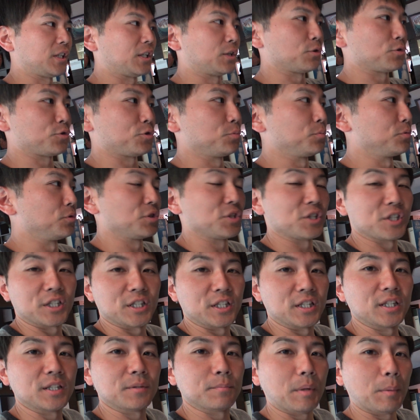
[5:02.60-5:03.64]
イカの
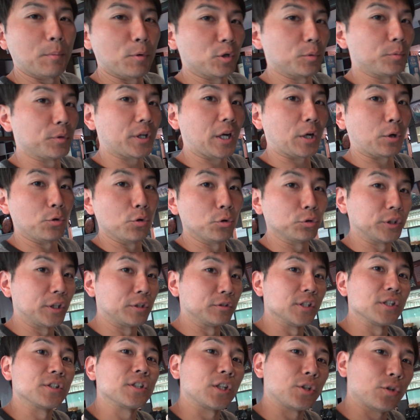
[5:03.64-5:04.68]
スムージー、まあ、僕も結構飲んでる
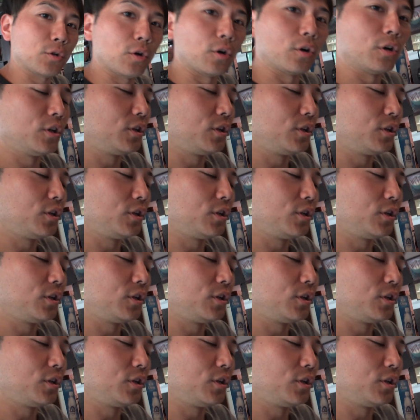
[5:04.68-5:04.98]
んですけど